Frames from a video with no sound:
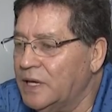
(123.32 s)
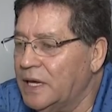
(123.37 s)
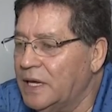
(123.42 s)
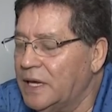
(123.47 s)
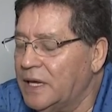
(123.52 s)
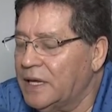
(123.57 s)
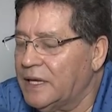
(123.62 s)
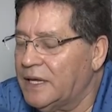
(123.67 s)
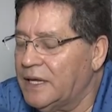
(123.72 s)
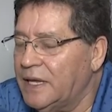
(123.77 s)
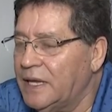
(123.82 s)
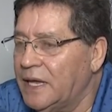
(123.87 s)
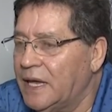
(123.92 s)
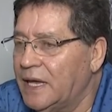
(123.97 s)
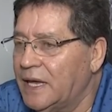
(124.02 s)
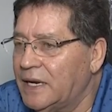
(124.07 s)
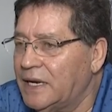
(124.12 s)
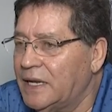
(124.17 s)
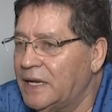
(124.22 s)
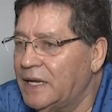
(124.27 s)
é que
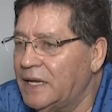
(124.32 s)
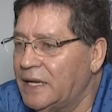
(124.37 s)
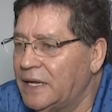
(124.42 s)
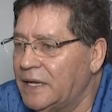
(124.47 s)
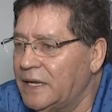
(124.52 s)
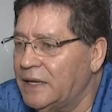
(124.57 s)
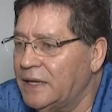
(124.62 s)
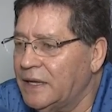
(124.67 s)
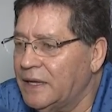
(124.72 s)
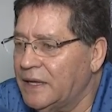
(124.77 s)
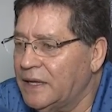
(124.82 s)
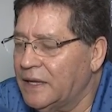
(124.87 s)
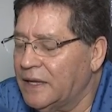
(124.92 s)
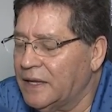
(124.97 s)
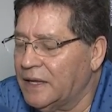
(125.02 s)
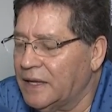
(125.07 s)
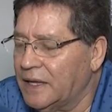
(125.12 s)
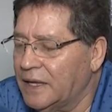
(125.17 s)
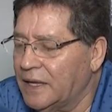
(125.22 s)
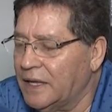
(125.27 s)
ela
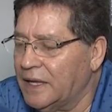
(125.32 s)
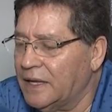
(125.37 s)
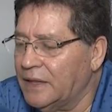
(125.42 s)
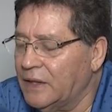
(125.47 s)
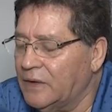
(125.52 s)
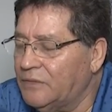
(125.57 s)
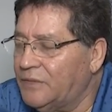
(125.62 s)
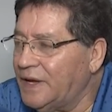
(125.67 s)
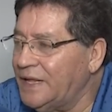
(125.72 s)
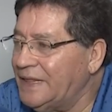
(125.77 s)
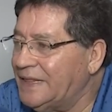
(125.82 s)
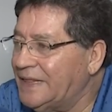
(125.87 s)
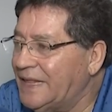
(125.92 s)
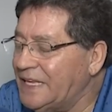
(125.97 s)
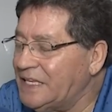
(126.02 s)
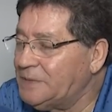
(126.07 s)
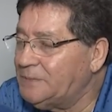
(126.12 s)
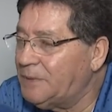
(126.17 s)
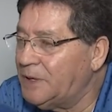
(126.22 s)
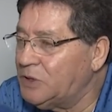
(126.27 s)
é, não vai
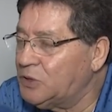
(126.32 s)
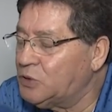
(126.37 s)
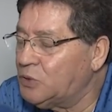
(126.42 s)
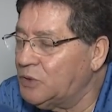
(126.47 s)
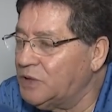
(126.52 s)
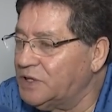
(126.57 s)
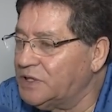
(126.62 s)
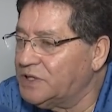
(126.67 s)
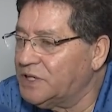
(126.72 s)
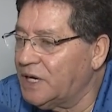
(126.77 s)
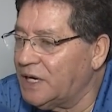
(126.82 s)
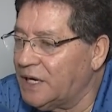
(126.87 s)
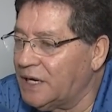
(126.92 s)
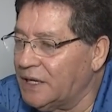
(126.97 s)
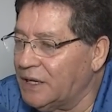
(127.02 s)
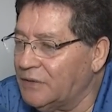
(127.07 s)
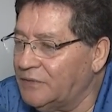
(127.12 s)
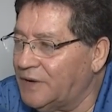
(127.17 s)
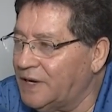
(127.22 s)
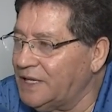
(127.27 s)
despressurizar,
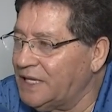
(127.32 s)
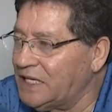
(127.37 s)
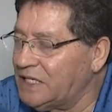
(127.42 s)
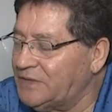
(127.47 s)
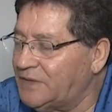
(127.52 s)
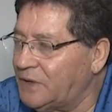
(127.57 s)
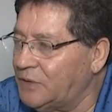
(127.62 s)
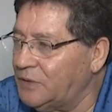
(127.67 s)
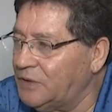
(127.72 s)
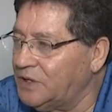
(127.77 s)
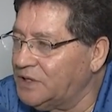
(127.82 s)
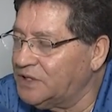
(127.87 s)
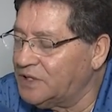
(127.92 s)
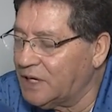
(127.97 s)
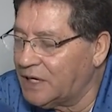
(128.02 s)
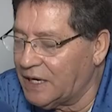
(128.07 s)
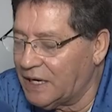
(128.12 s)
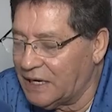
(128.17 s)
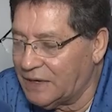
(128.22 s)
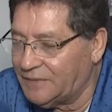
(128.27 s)
não vai
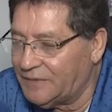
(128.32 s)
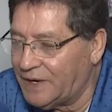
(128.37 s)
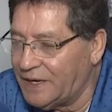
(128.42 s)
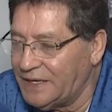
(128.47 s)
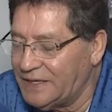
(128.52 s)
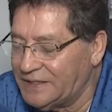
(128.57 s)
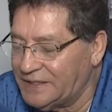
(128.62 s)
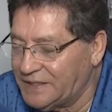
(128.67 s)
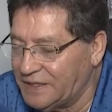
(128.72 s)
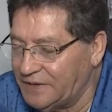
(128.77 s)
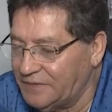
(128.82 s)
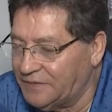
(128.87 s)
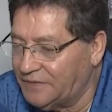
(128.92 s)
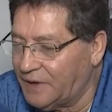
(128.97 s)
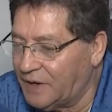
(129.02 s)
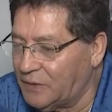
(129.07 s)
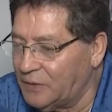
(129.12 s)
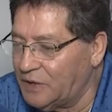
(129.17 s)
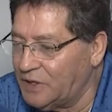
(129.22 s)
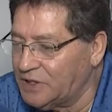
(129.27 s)
desvalorizar, ela vai sim
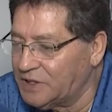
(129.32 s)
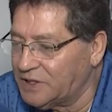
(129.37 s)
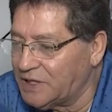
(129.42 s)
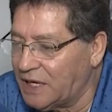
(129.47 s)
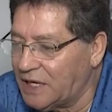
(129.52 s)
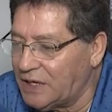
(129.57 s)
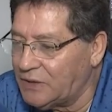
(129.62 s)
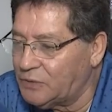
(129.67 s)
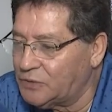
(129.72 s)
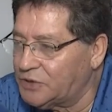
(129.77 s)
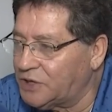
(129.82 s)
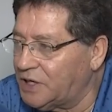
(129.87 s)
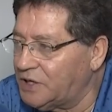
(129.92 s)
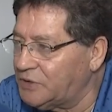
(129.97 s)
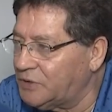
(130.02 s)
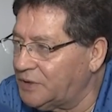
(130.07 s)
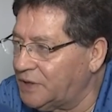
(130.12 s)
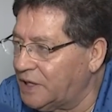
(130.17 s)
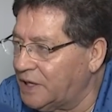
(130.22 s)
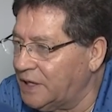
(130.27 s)
valorizar os
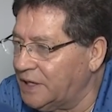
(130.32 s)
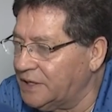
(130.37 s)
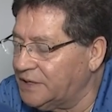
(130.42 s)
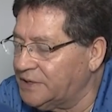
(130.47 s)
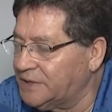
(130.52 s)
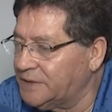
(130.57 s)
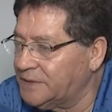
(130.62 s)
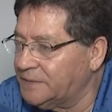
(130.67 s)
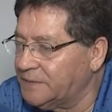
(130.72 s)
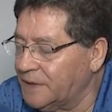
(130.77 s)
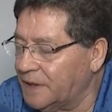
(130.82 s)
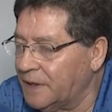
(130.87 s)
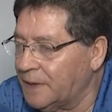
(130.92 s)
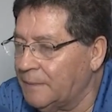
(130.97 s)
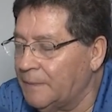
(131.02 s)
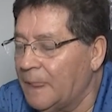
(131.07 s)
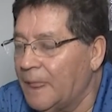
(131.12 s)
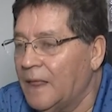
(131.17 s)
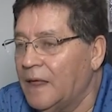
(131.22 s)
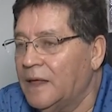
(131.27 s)
regionais.
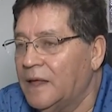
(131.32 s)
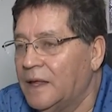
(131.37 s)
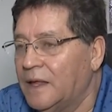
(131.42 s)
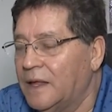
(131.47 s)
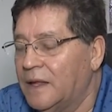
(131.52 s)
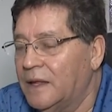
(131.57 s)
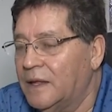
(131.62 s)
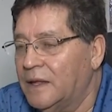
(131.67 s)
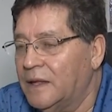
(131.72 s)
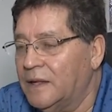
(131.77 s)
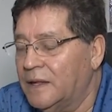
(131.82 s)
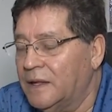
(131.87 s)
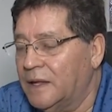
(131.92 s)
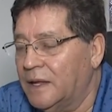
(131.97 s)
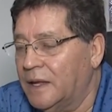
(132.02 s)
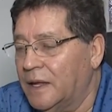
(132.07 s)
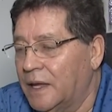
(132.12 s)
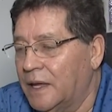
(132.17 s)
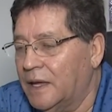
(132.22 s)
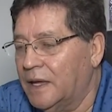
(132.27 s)
Né?
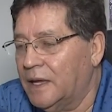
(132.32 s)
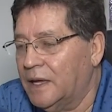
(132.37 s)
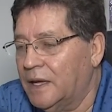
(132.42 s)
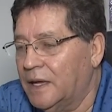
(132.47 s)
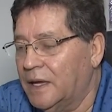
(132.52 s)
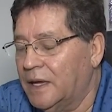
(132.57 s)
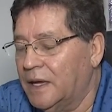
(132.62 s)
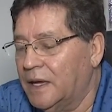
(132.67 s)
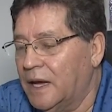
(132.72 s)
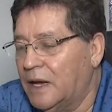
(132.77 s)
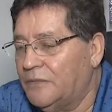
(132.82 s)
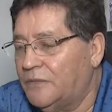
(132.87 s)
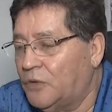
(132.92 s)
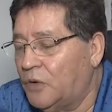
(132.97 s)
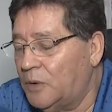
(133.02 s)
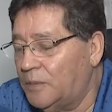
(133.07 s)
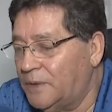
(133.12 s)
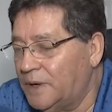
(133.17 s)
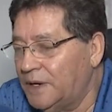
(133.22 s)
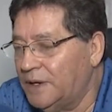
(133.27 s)
É, a
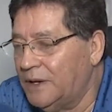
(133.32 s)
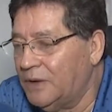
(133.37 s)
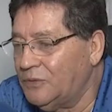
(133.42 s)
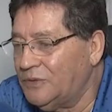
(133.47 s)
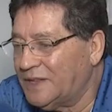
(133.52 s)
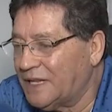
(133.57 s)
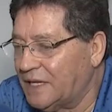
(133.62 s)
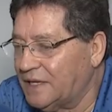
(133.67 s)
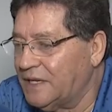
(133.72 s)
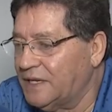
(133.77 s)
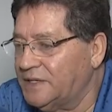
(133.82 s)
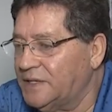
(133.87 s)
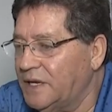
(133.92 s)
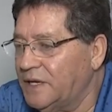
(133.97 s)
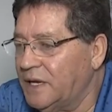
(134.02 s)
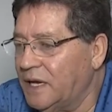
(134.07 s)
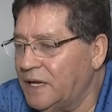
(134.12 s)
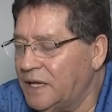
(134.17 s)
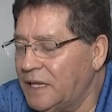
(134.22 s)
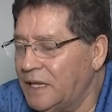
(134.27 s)
fórmula não está
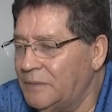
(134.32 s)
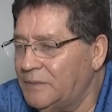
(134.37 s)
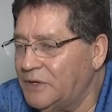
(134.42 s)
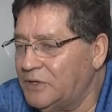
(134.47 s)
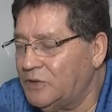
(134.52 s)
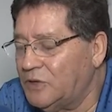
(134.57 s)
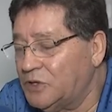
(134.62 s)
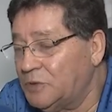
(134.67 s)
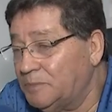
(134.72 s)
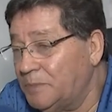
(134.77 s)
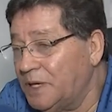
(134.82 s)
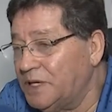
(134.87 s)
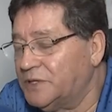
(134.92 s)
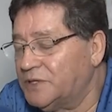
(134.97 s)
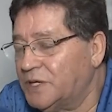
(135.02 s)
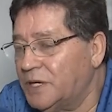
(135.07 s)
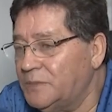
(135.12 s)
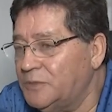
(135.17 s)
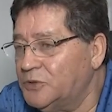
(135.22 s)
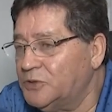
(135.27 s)
desenhada, mas nós
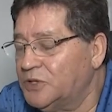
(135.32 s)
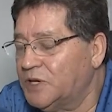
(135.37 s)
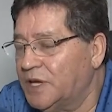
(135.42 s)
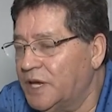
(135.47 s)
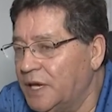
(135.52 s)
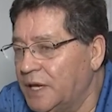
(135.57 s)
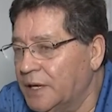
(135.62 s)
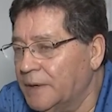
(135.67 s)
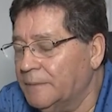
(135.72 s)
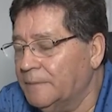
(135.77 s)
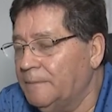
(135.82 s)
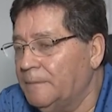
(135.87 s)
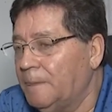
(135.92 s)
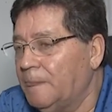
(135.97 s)
pensamos que